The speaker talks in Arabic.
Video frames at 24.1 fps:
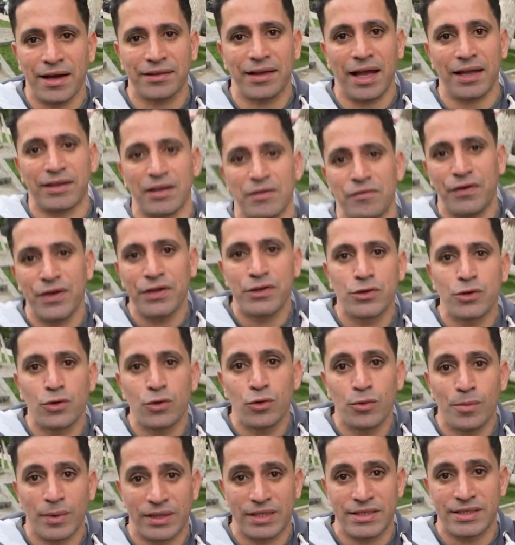تحت الفيديو
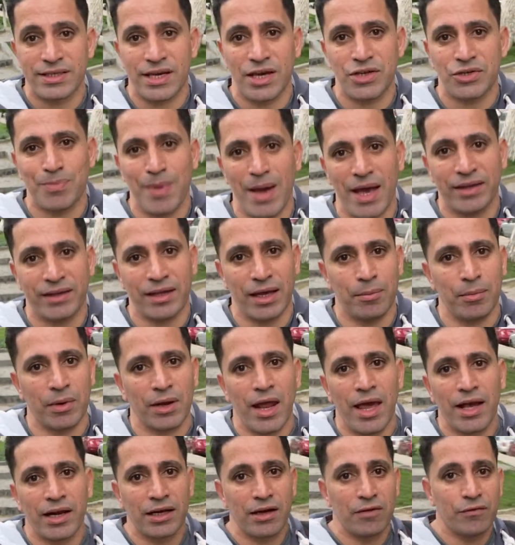وما تنساش بقى تعمل
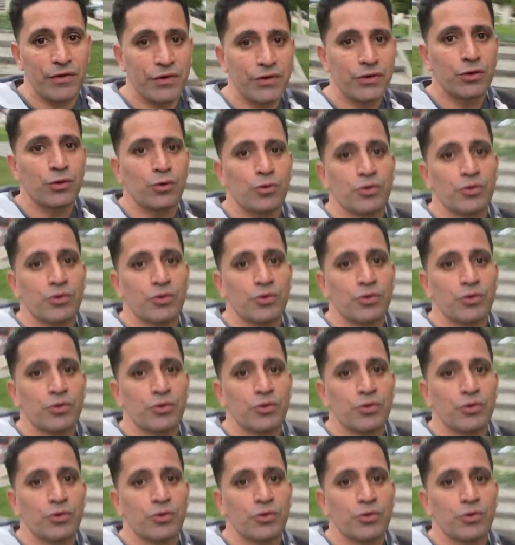لايك للفيديو